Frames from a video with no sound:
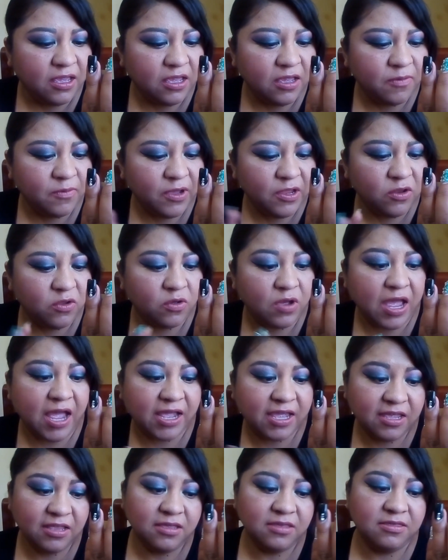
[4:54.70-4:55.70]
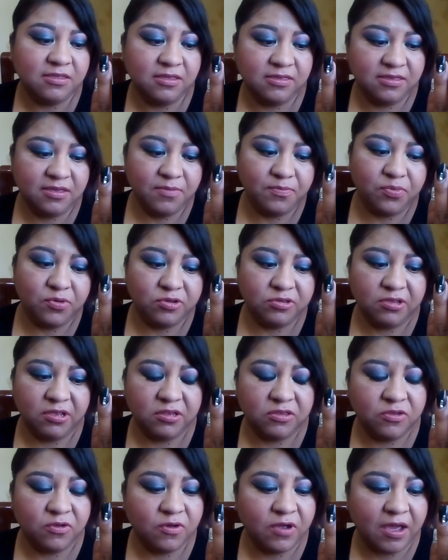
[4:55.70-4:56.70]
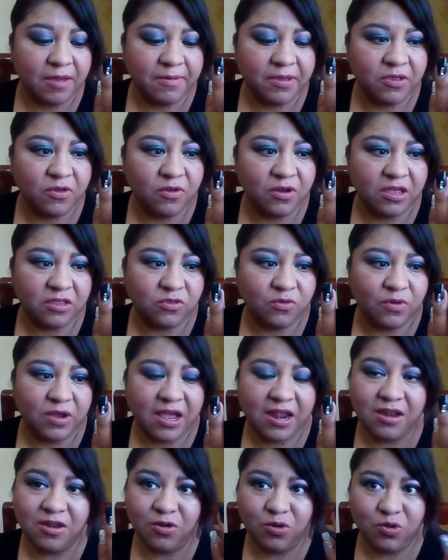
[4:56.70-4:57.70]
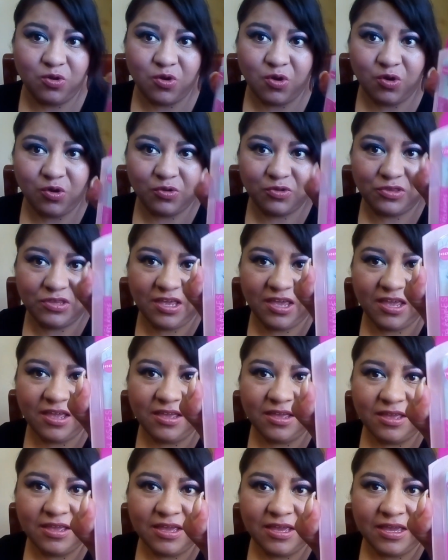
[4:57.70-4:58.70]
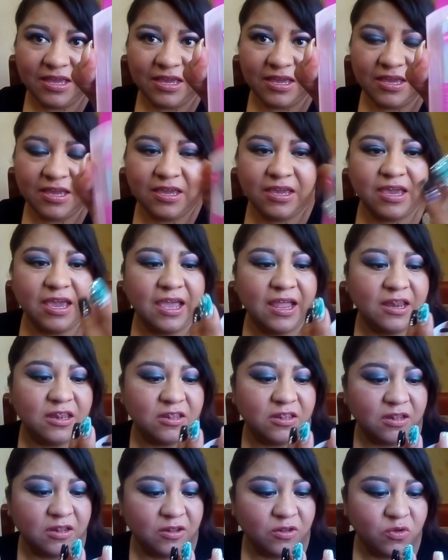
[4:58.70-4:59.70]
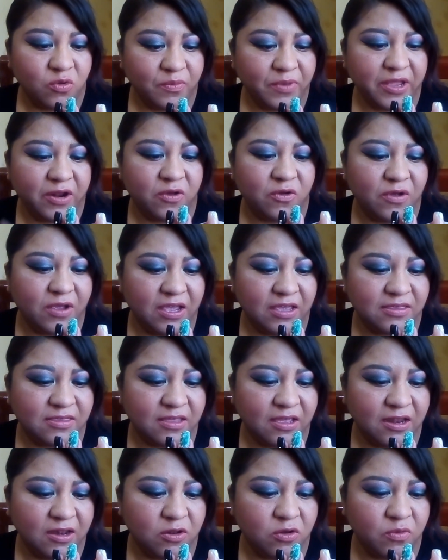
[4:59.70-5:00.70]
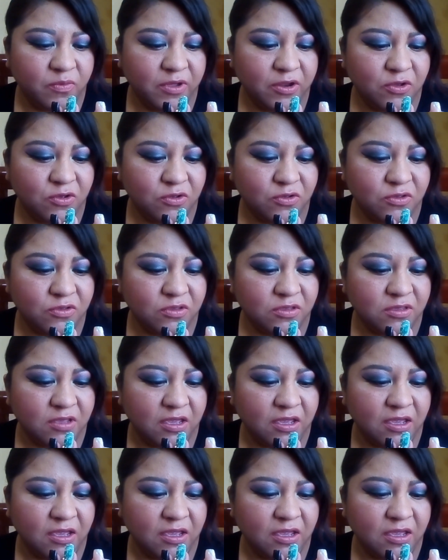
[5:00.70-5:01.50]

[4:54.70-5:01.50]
Y bueno, aquí dice 100% cabello natural, no lo sé. Y el número es el número